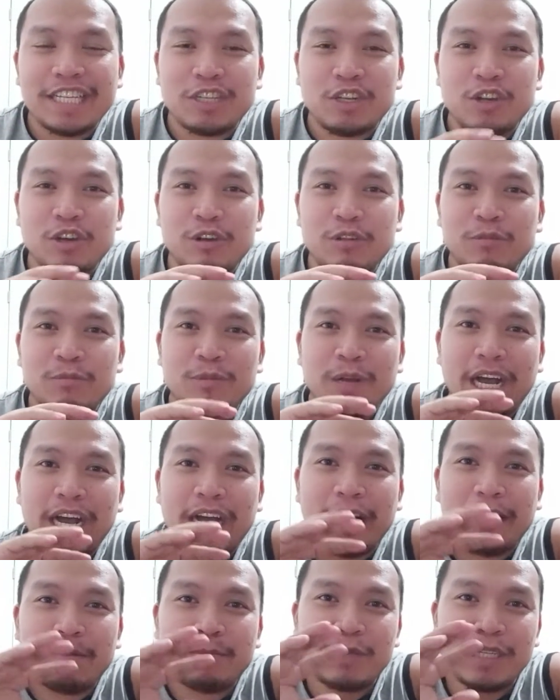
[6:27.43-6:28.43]
So
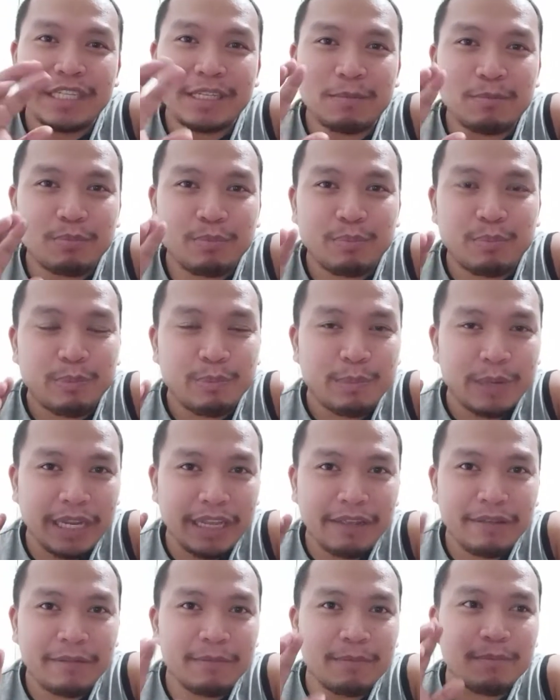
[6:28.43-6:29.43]
uh, just a
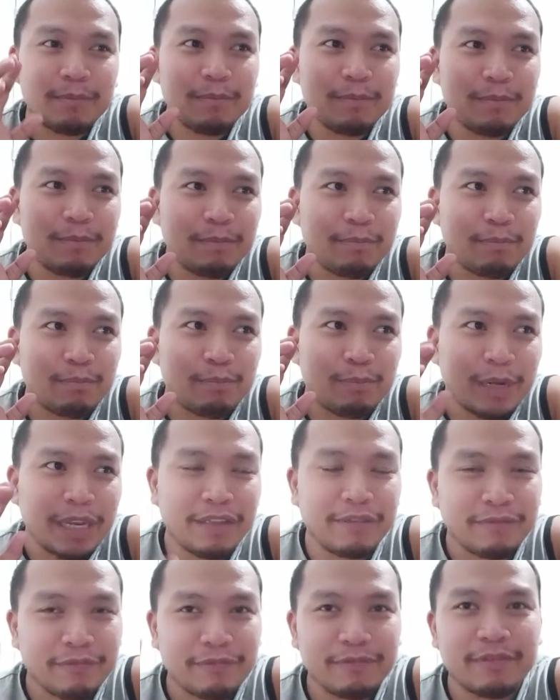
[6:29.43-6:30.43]
brief
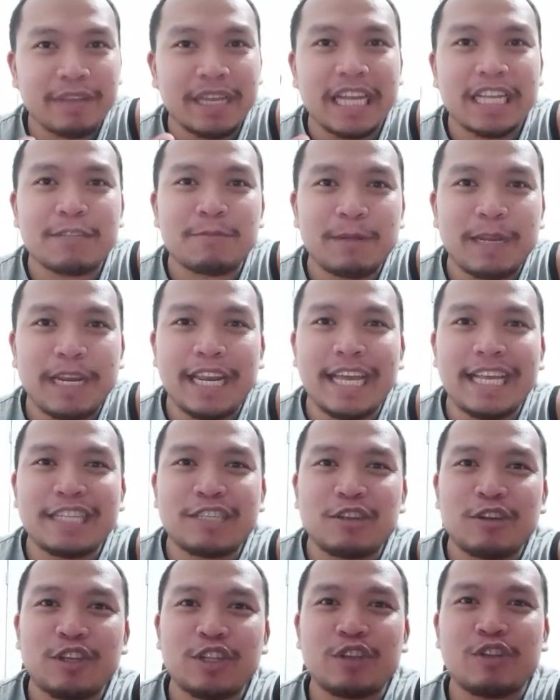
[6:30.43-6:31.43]
brief
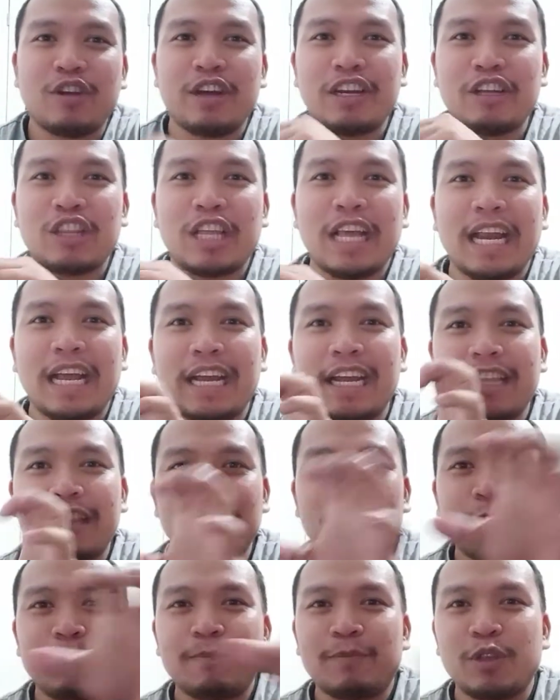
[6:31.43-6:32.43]
explanation ko ano talaga
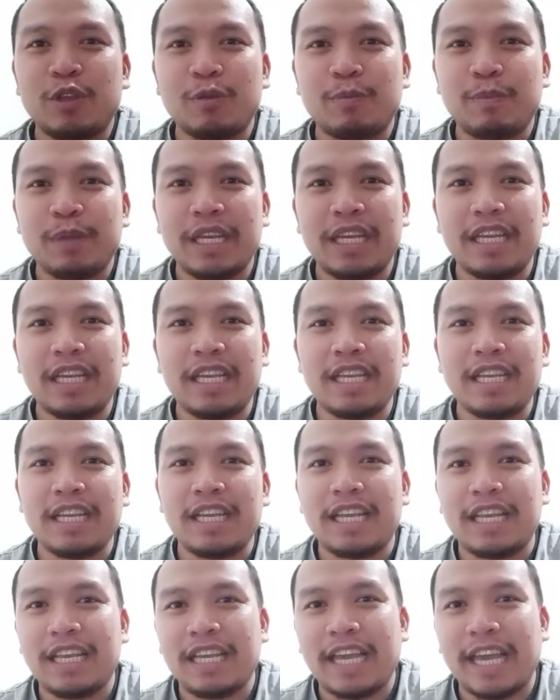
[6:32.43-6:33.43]
tong
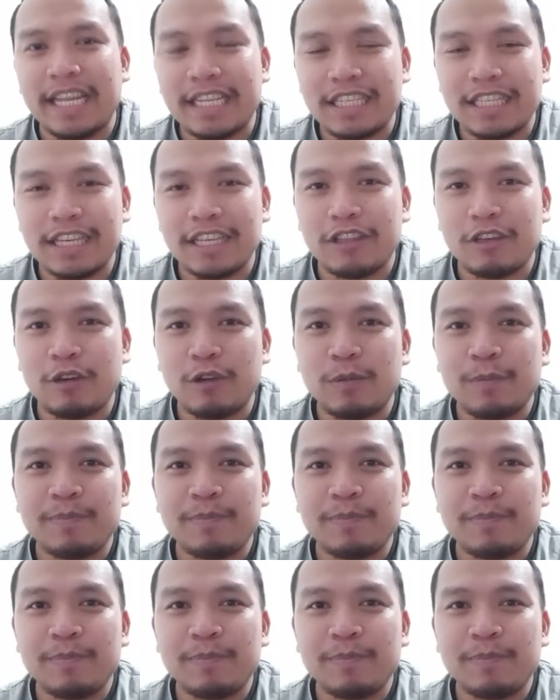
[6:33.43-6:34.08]
UPS na to